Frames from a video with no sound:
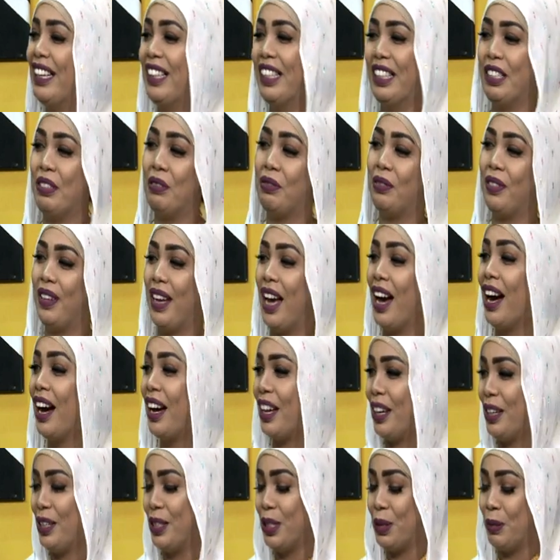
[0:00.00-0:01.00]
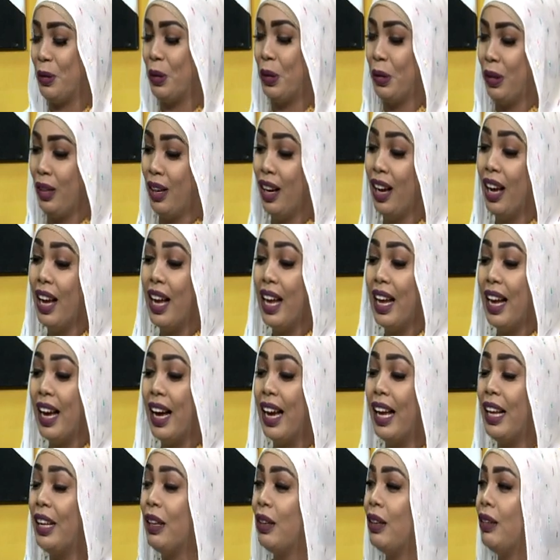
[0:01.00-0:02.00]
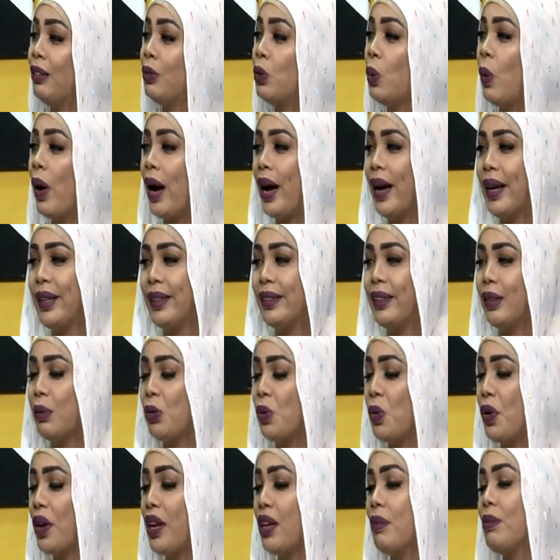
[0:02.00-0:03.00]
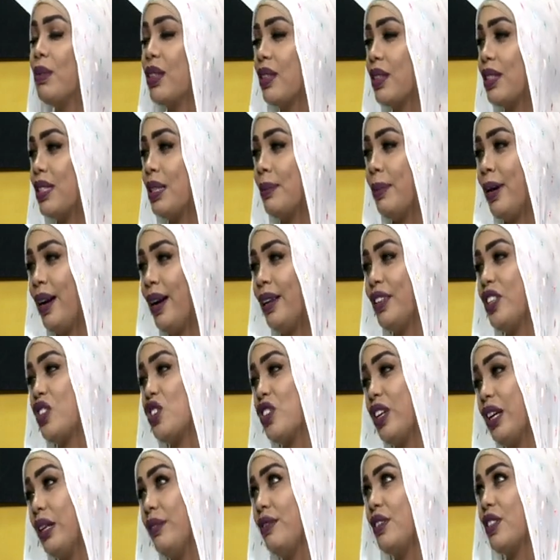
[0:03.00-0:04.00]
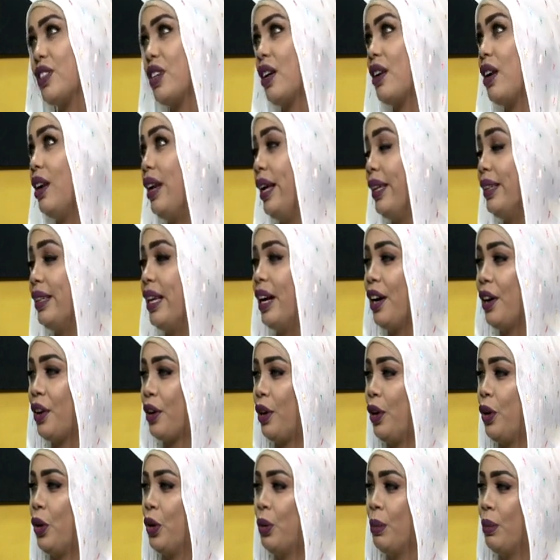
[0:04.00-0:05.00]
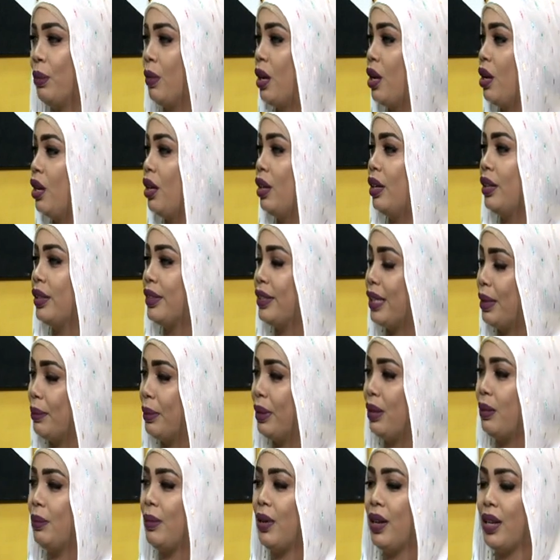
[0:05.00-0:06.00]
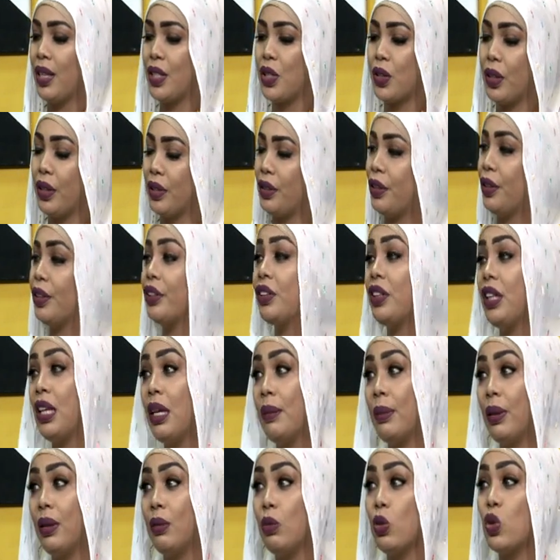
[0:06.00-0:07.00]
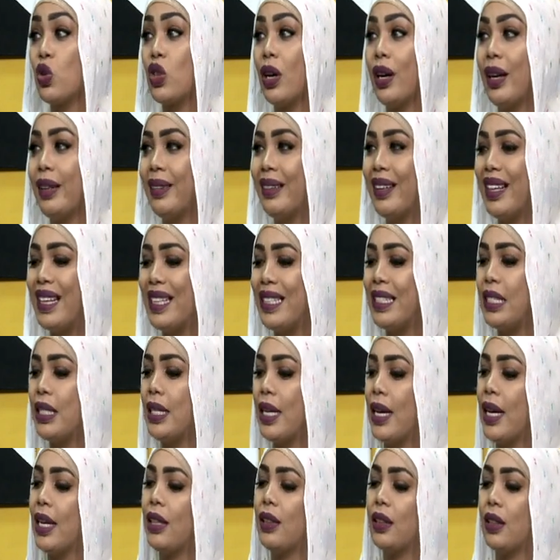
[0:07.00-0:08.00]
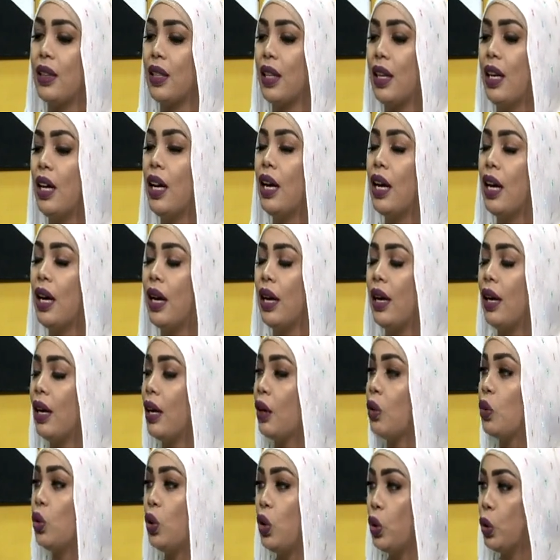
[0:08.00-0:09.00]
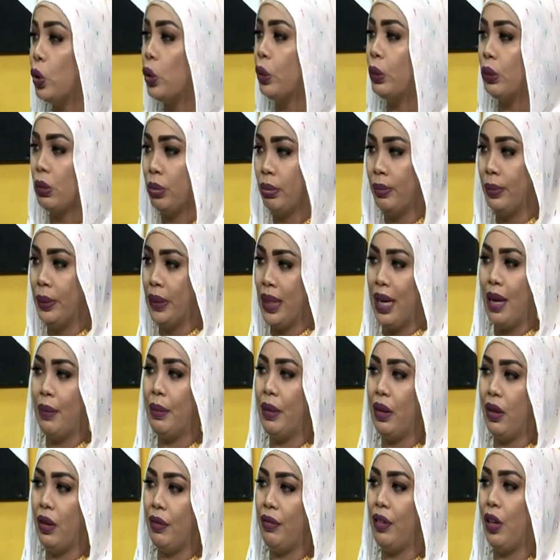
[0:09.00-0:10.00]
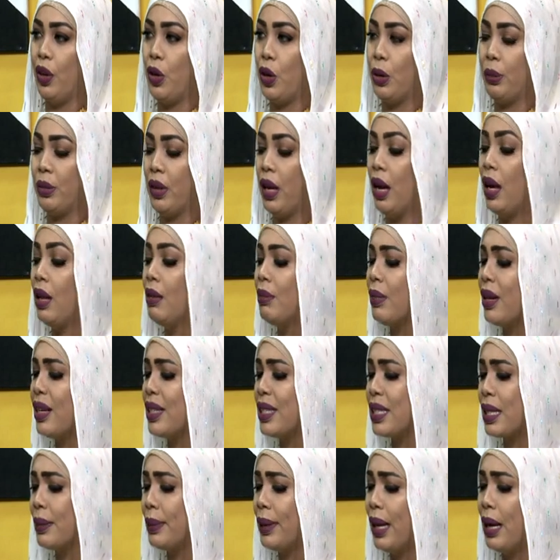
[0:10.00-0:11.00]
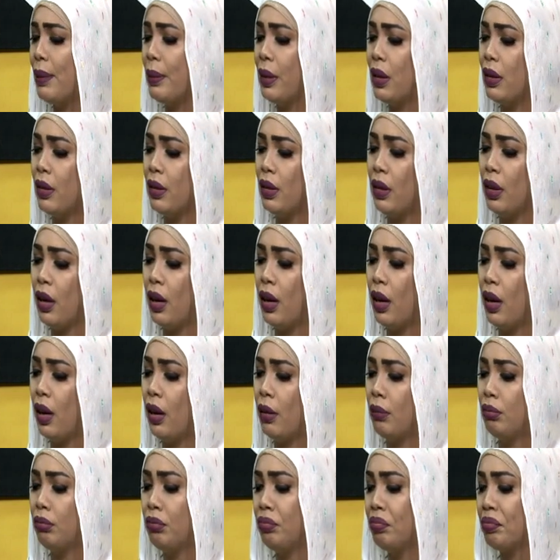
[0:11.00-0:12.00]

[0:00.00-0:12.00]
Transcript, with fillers: يعني في اخر الاسبوع كم ساعه ممكن الواحده ممكن من الصباح تشتغل في شعرها لحد اخر يوم تعمل الماسك الترطيب المشاط الزيت آه كله بيتعمل في اليوم ده الماسك بيتعمل آه انا